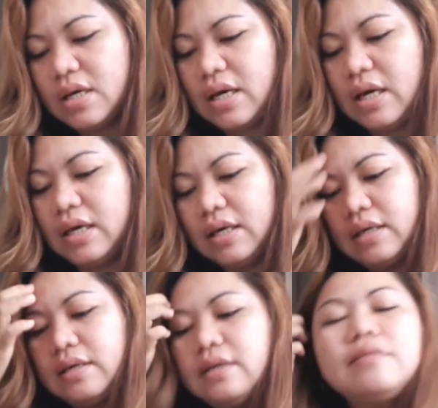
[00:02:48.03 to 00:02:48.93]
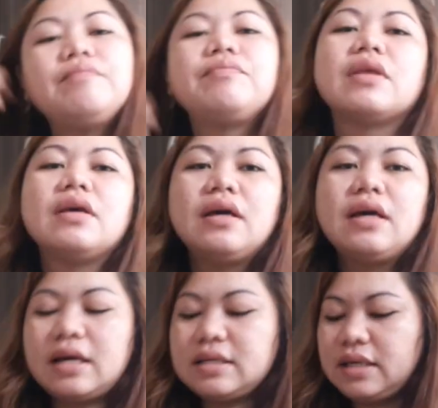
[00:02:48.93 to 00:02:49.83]
Okay.
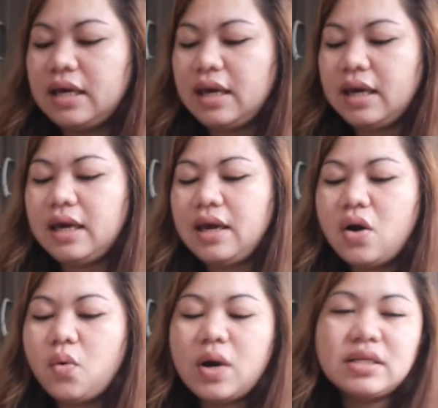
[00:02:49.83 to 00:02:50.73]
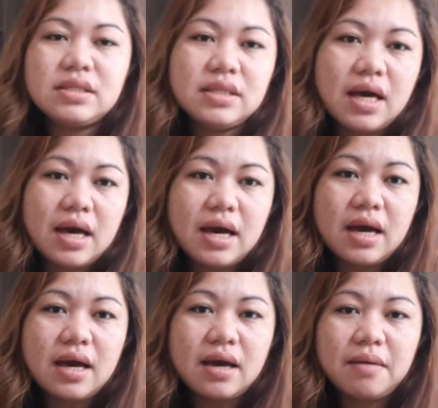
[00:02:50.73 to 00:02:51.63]
Kasi once na
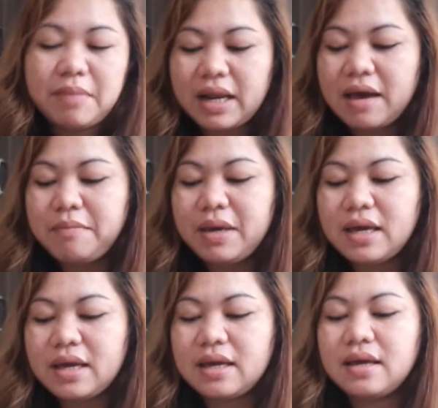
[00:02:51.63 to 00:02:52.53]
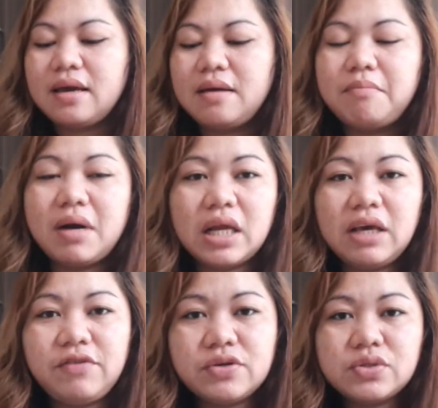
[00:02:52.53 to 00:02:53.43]
maraming mga
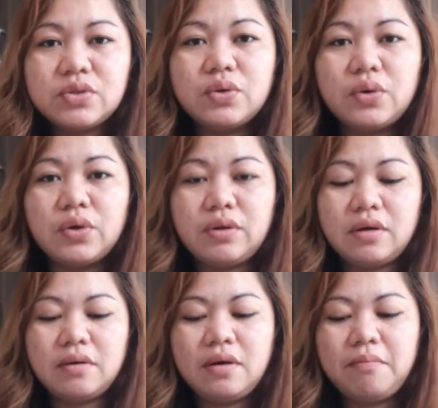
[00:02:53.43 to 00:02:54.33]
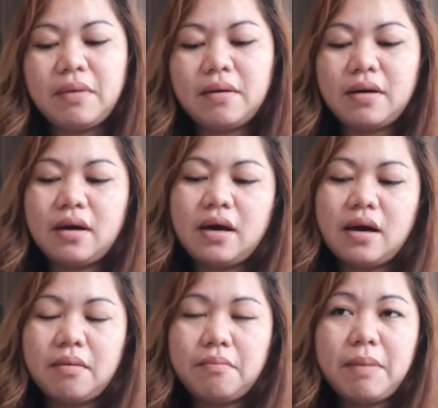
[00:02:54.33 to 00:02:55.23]
reviews doon,
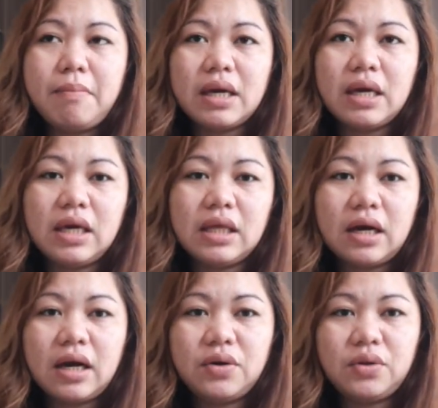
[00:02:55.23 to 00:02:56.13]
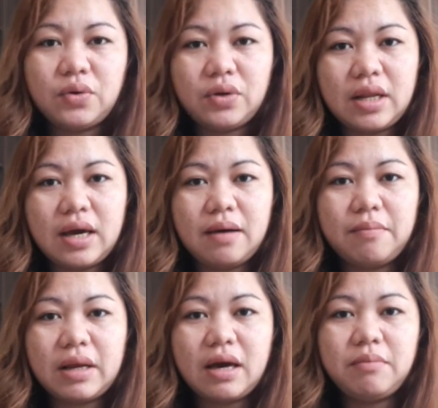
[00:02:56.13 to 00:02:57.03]
uh, may makikita kayo doon na
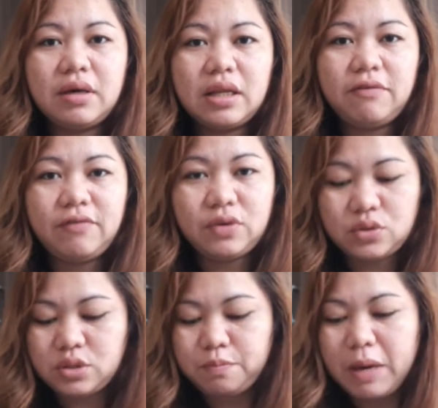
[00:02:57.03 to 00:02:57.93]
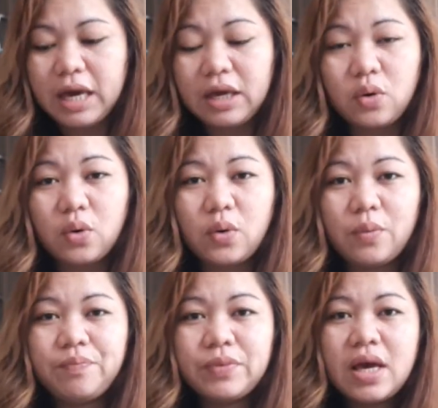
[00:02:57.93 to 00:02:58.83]
maraming reviews pero
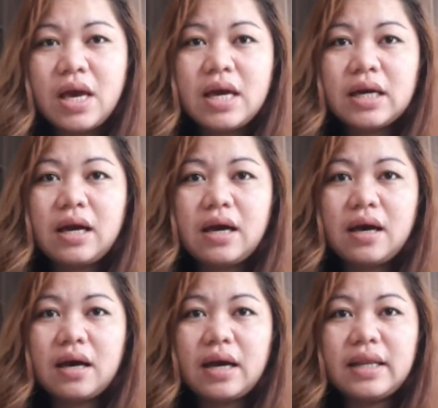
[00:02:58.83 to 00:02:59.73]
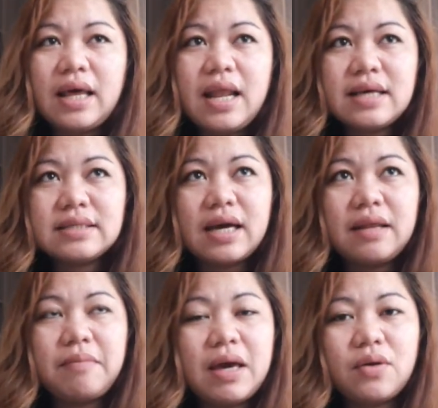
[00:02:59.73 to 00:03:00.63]
uh, kadalasan
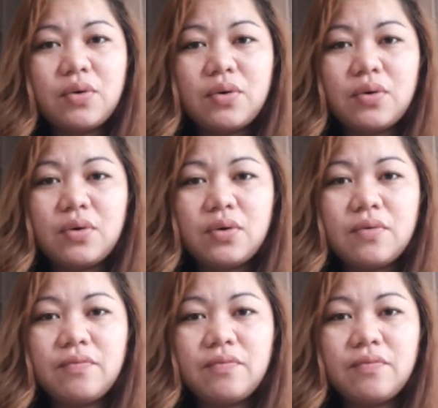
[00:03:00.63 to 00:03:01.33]
merong,